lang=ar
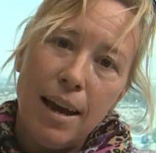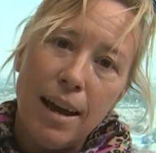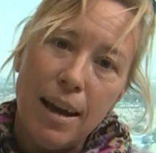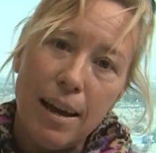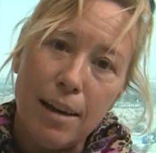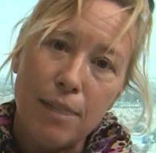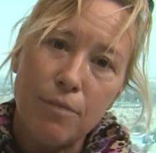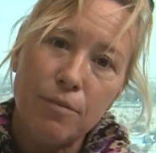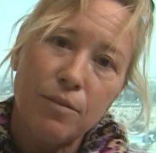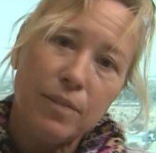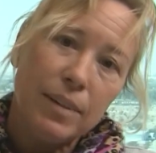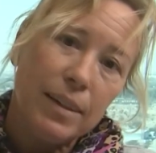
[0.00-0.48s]

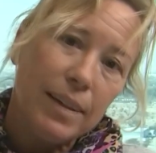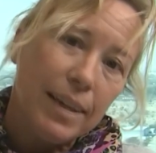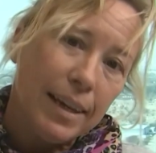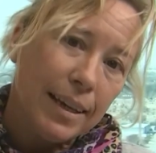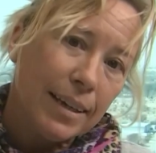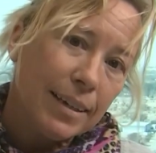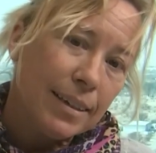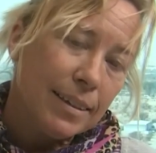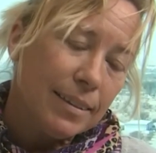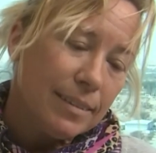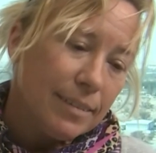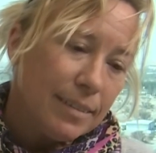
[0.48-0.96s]
ونتطلع
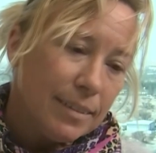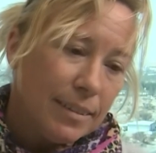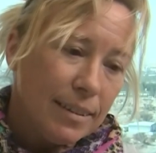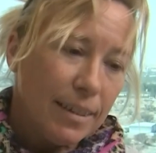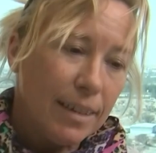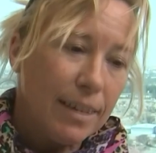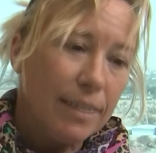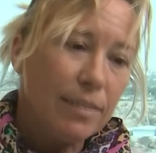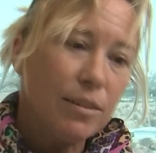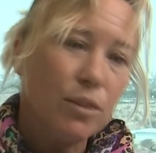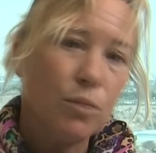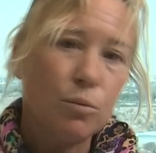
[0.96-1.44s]

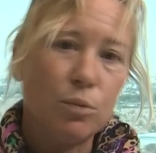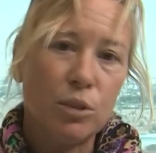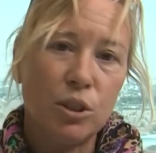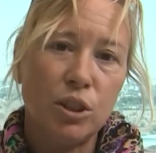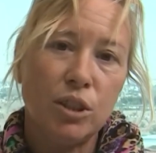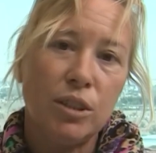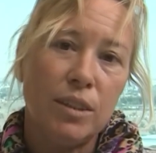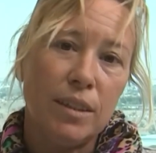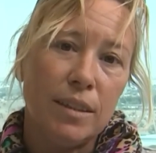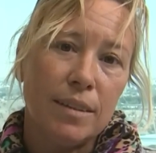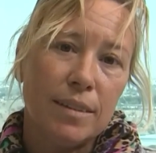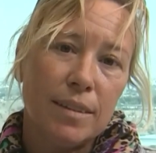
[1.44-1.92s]
للشراكه مع
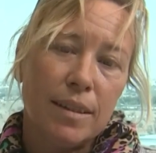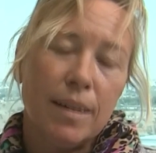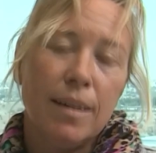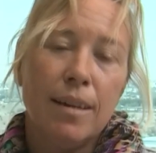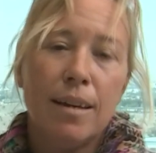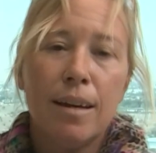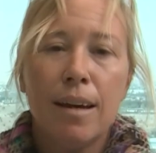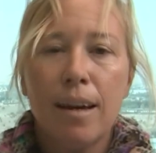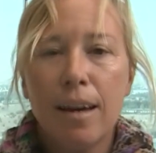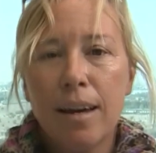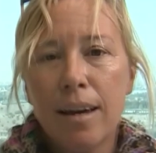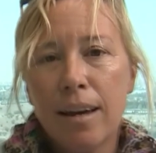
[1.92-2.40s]
قناه
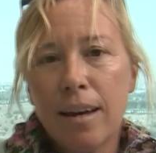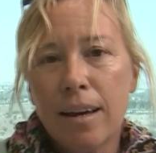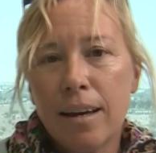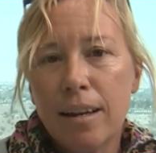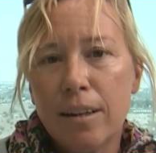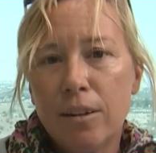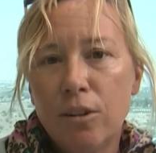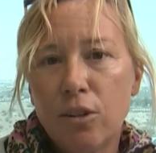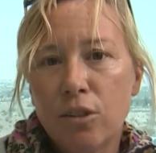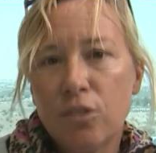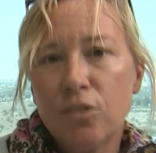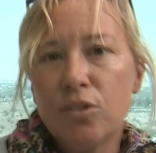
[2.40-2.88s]
الوسطى
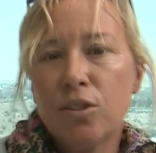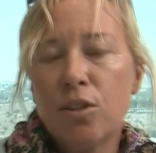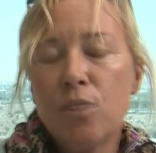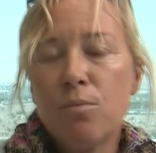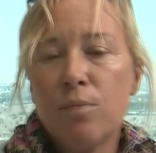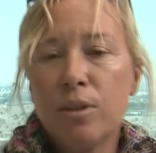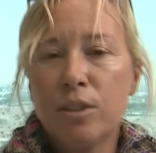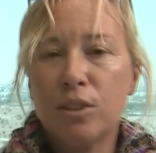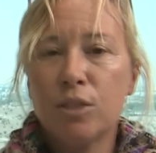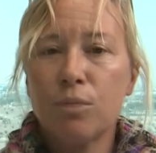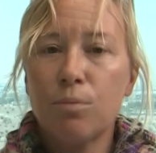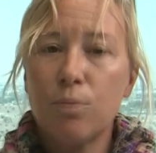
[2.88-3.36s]
في
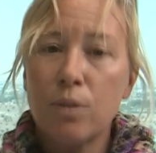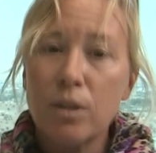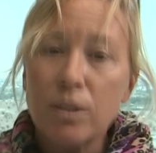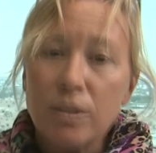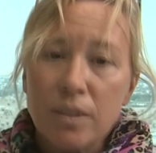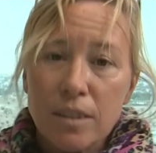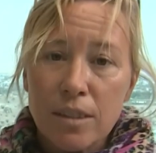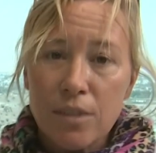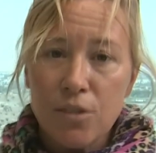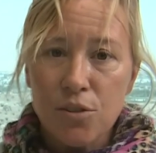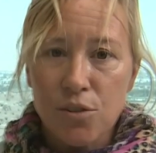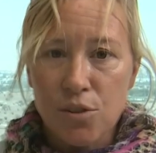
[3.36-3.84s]
ظل
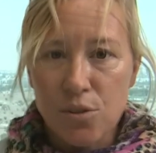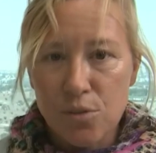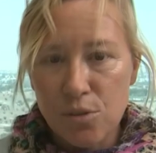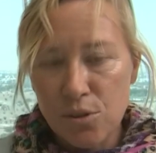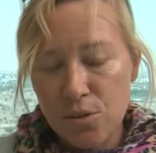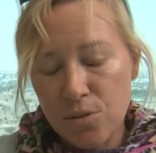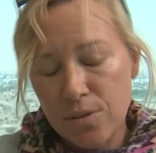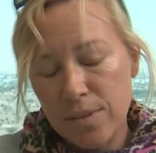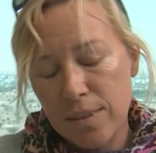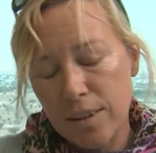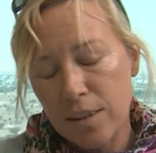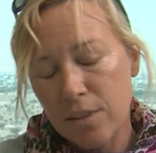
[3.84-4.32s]

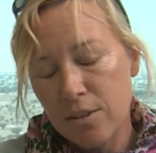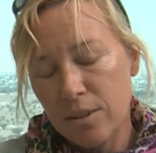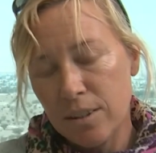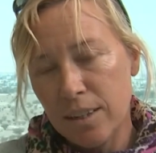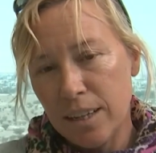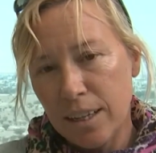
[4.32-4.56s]
امكاناتها.